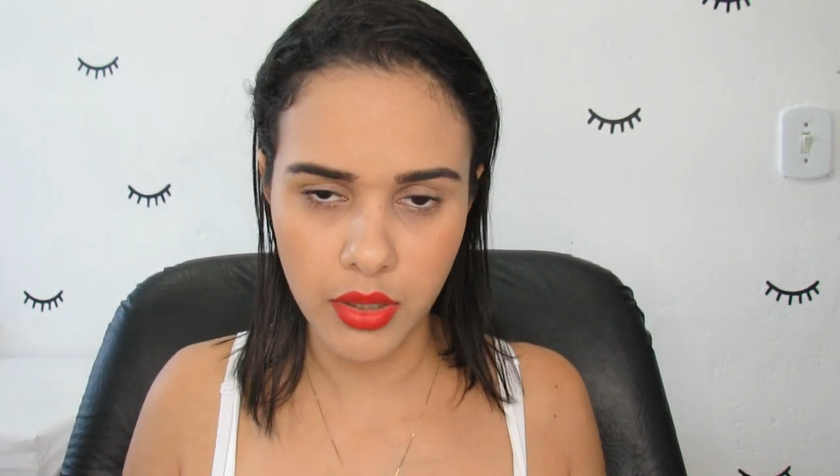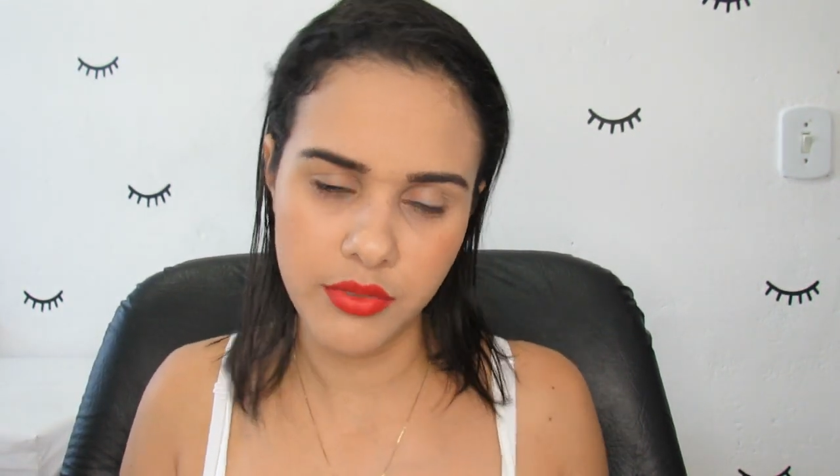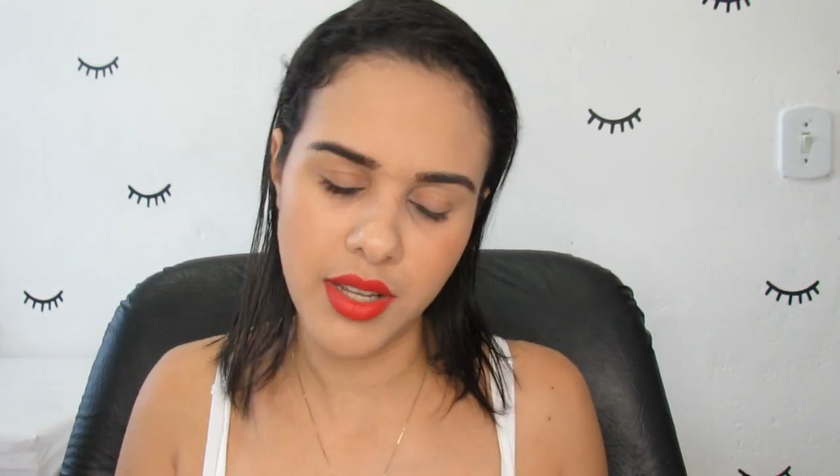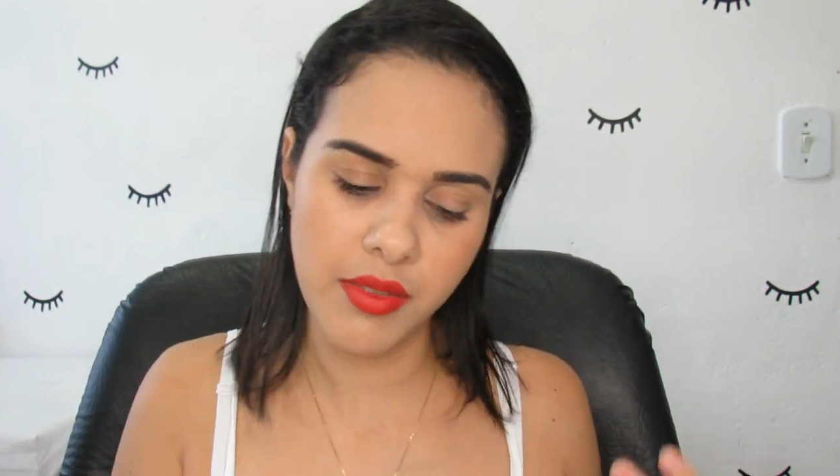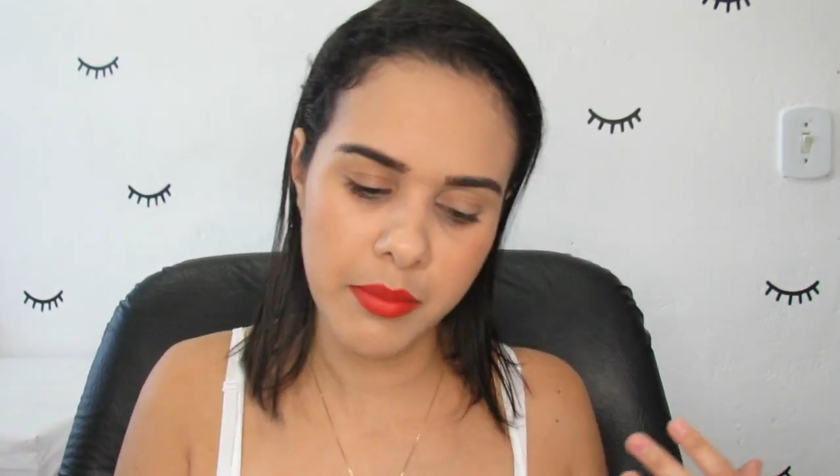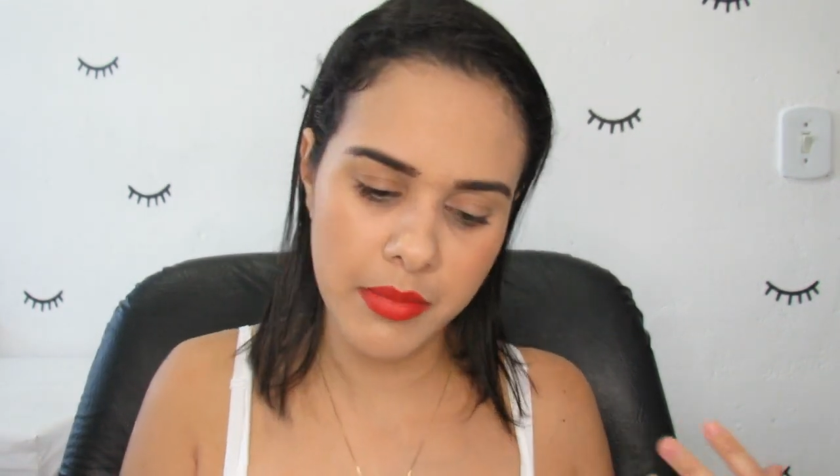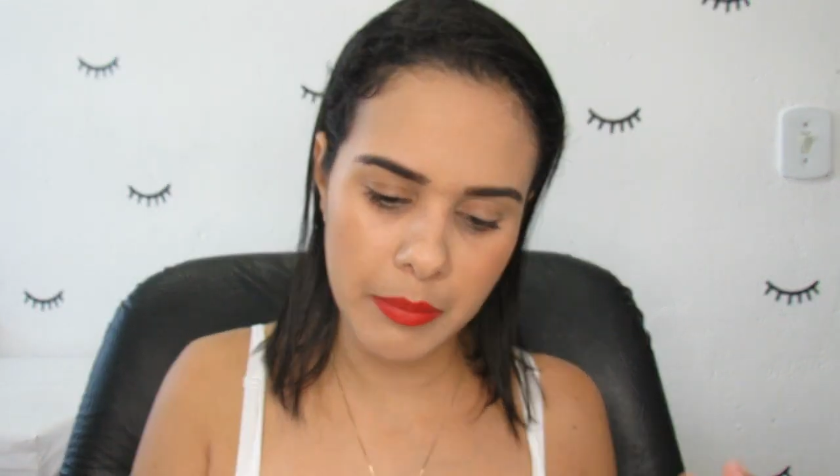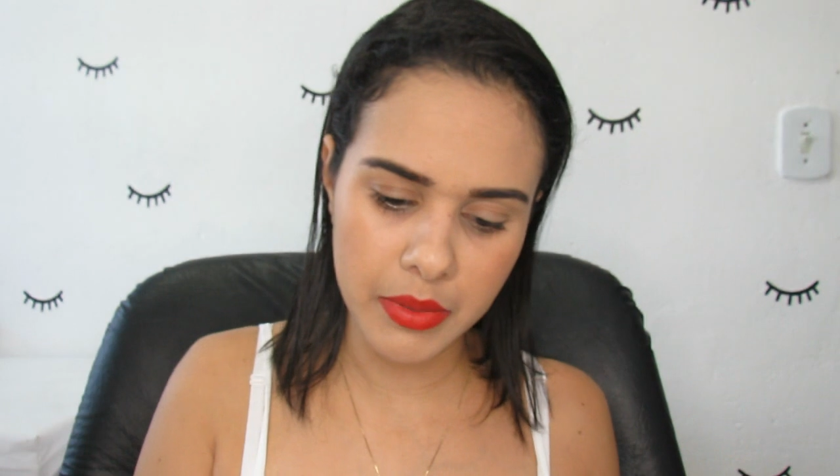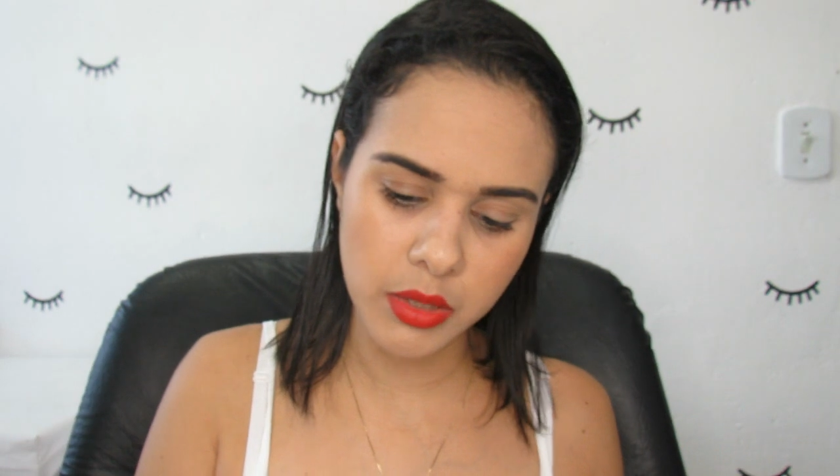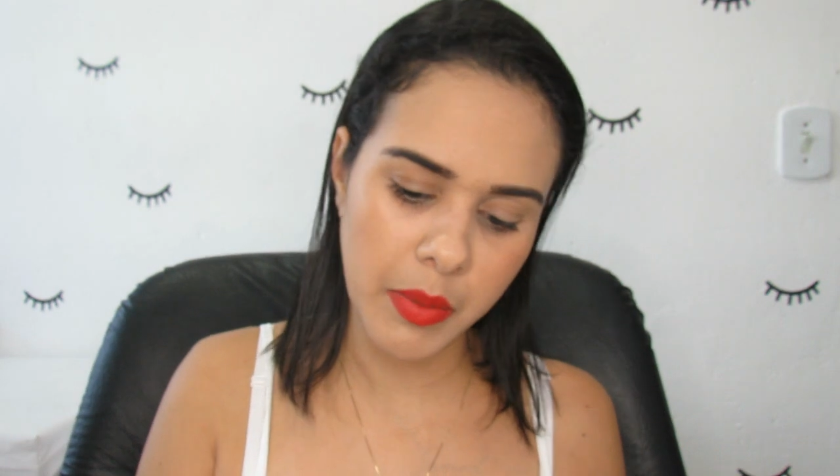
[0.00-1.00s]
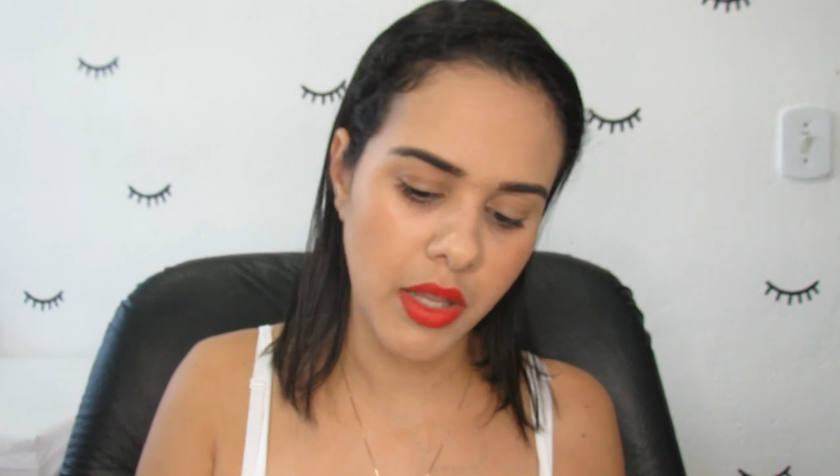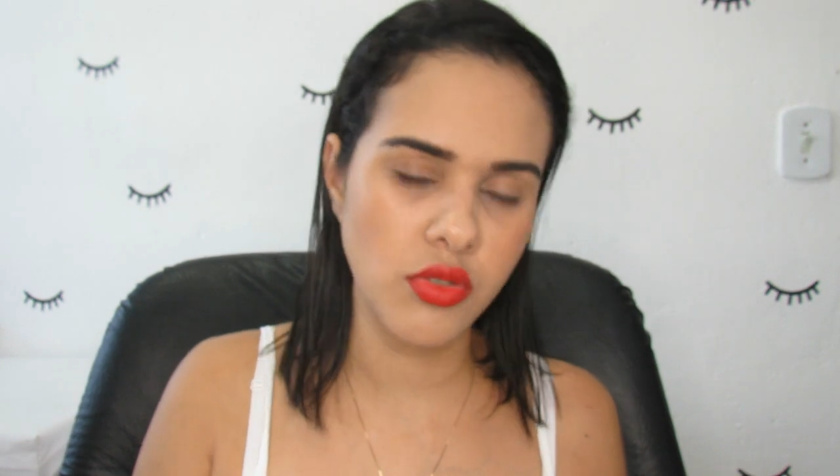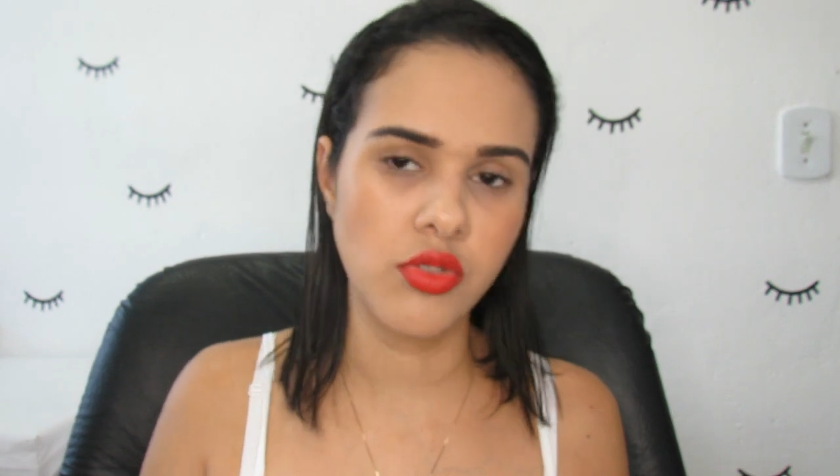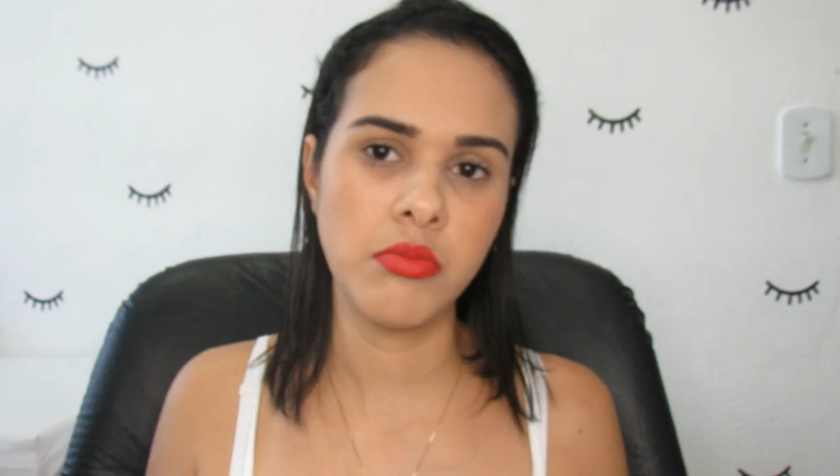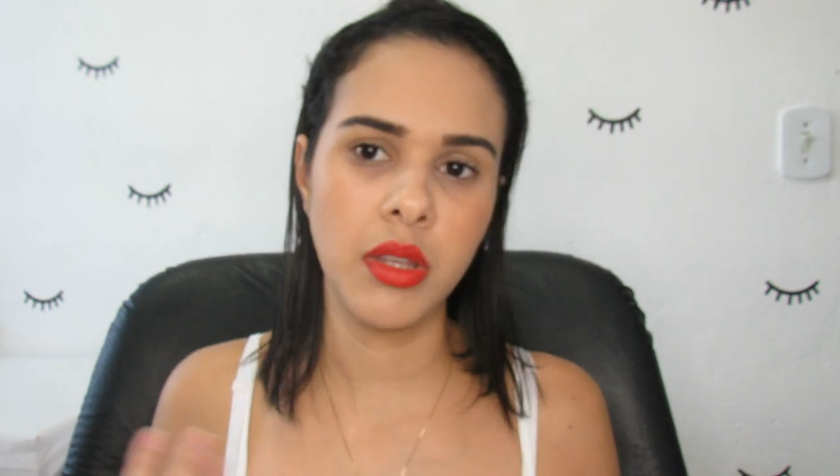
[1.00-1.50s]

ela ficava mamando pertinho de